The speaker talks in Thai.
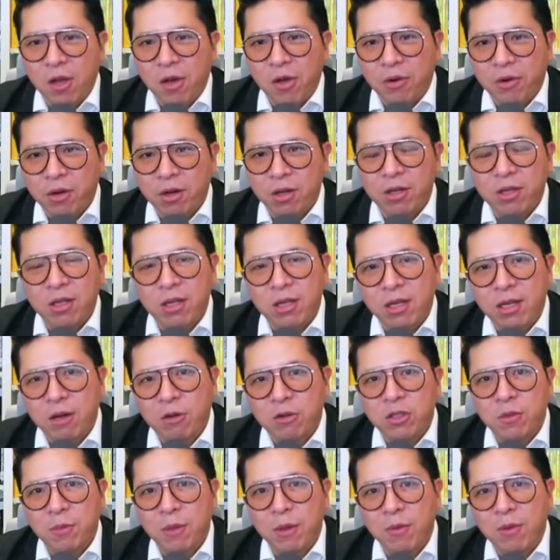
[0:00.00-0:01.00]
หรือ
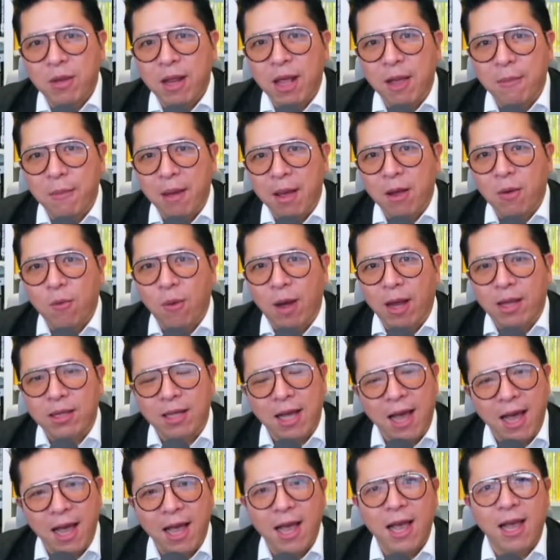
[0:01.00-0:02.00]
เราจะมีวินัยมากกว่า
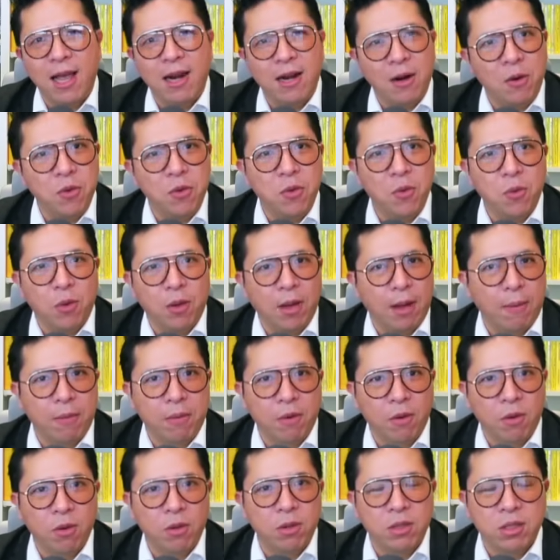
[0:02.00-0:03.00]
ถ้าเราอยู่กับ
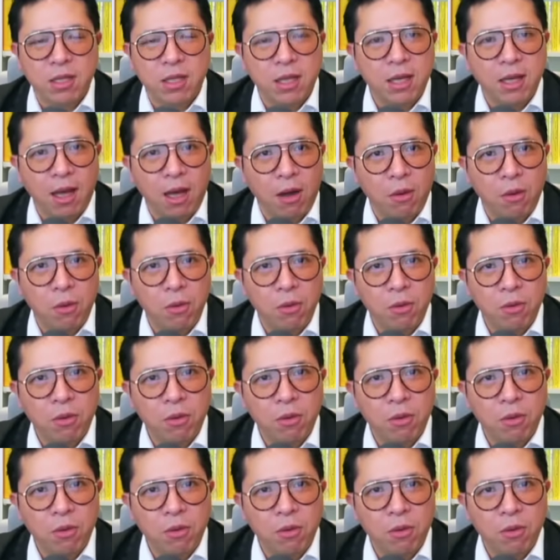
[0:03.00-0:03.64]
คนที่เขา